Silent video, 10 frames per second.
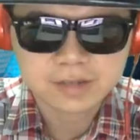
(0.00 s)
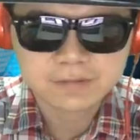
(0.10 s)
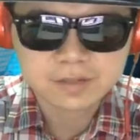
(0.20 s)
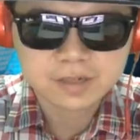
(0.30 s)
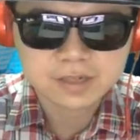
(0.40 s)

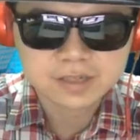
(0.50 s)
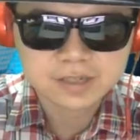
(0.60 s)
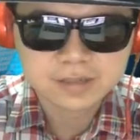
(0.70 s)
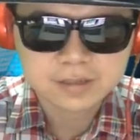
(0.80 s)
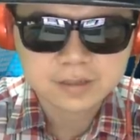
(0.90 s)
分的领
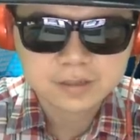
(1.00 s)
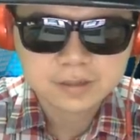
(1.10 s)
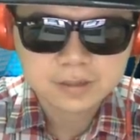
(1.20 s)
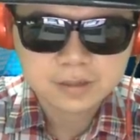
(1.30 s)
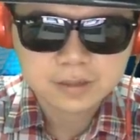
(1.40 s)
先。
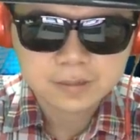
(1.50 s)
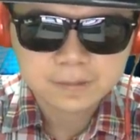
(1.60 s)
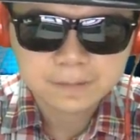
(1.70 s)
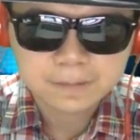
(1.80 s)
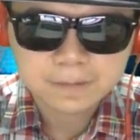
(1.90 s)

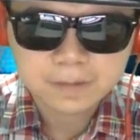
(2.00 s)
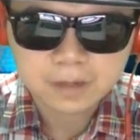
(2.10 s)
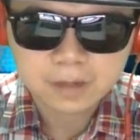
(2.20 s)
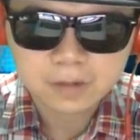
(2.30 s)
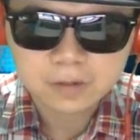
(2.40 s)

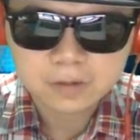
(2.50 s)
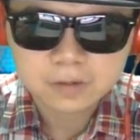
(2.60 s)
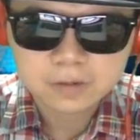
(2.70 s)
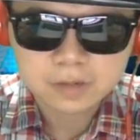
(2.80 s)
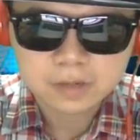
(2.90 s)
好。
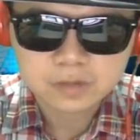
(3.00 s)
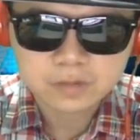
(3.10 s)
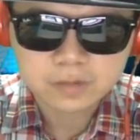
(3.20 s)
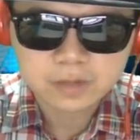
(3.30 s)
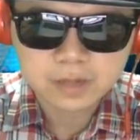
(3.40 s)
那双
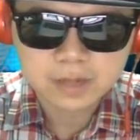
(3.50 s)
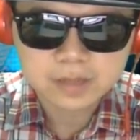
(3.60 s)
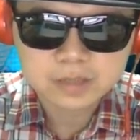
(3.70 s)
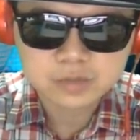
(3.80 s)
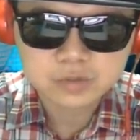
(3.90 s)
方呢还
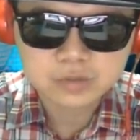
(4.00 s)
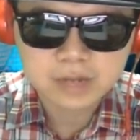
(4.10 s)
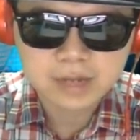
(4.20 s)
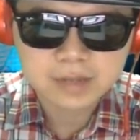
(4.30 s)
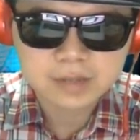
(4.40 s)
是继续打
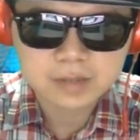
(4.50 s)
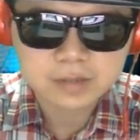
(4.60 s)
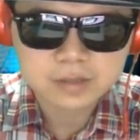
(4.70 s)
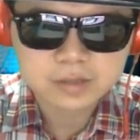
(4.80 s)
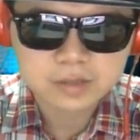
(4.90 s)
拉吊，但
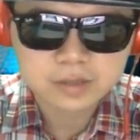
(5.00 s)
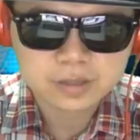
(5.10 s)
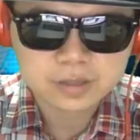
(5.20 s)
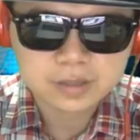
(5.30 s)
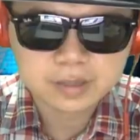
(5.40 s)
是小
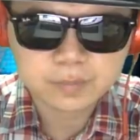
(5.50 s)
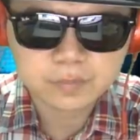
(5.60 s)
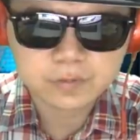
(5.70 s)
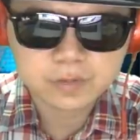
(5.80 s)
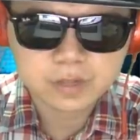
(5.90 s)
戴这个部
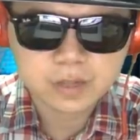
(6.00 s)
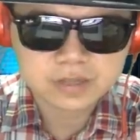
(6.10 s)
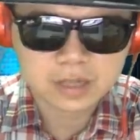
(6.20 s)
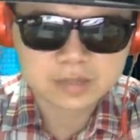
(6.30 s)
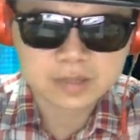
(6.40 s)
分呢
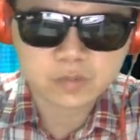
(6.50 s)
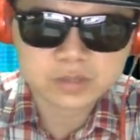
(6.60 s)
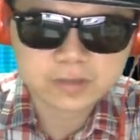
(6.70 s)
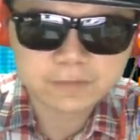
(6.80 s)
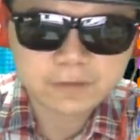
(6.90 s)
想要再往
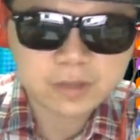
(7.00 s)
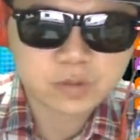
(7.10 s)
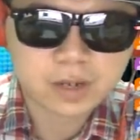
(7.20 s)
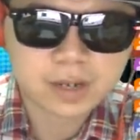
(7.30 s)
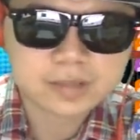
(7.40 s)
前放
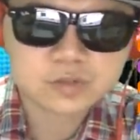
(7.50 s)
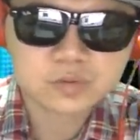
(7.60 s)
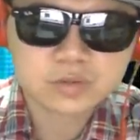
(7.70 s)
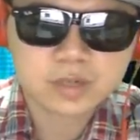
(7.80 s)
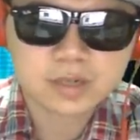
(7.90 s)
短，还是
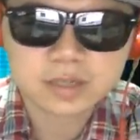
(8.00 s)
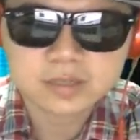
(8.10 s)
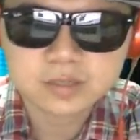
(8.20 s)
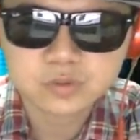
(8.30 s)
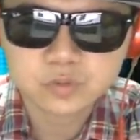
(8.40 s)
出现了一点
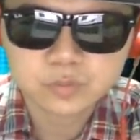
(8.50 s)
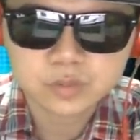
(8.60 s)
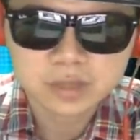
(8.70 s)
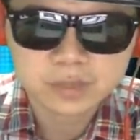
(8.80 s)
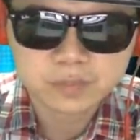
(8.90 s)
失误。目
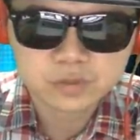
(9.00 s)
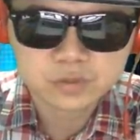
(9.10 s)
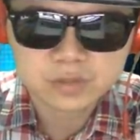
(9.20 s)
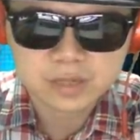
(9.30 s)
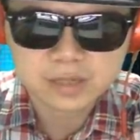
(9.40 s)
前比数
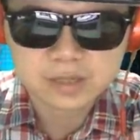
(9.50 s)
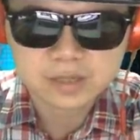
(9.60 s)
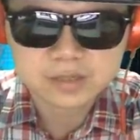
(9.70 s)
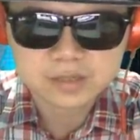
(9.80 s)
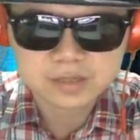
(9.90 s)
是来到
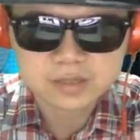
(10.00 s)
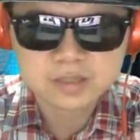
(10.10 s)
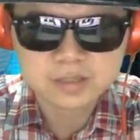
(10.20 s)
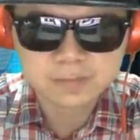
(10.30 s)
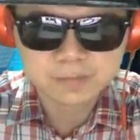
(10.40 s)
十
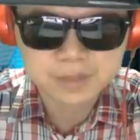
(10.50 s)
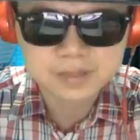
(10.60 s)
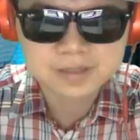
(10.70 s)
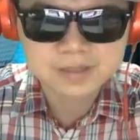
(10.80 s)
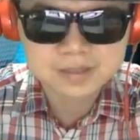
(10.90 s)
四比
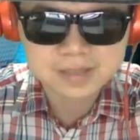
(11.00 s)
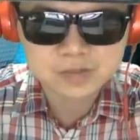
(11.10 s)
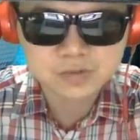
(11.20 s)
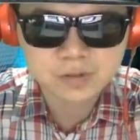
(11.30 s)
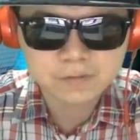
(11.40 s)
十三，
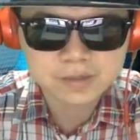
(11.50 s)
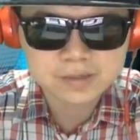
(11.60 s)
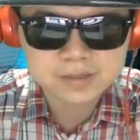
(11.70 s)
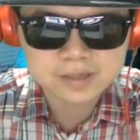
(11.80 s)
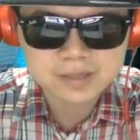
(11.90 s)
双方
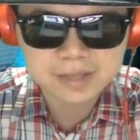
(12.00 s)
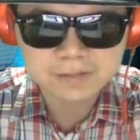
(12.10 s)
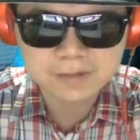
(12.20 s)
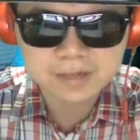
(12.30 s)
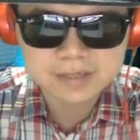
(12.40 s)
只剩下一
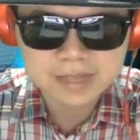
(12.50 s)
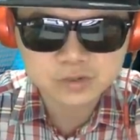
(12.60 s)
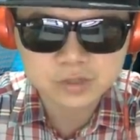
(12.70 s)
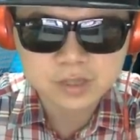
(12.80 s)
分的差距。